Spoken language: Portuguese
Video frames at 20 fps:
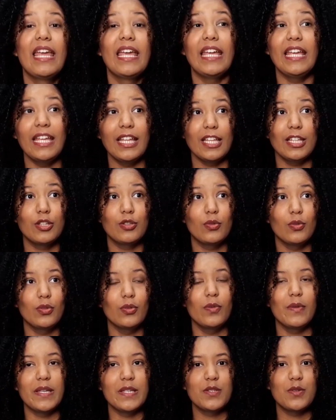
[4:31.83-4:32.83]
E
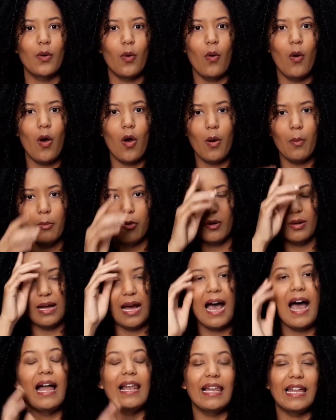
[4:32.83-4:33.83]
tudo isso como?
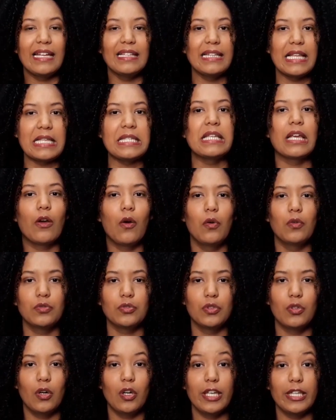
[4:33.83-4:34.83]
Além desse
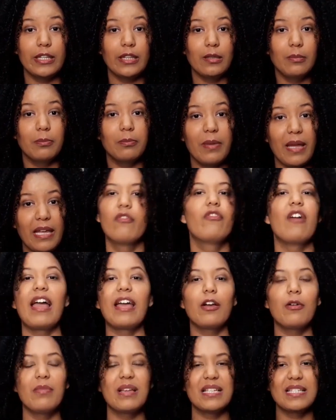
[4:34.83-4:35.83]
controle, também vai
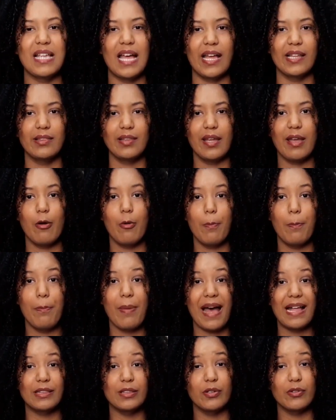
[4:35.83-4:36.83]
começar a ter o
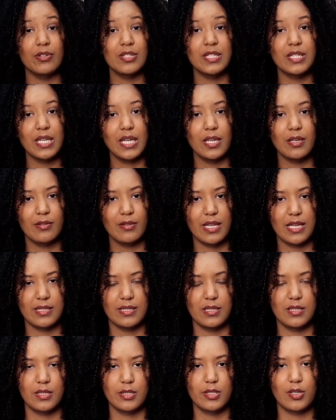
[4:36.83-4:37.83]
patrocínio
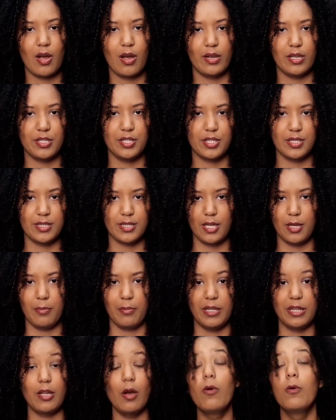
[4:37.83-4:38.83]
dessas escolas de
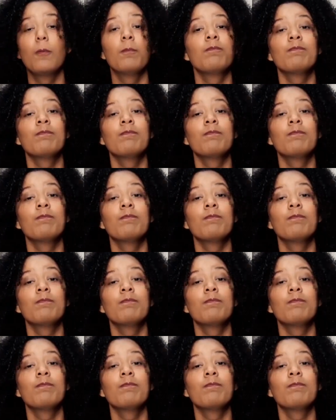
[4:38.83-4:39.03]
samba. Então,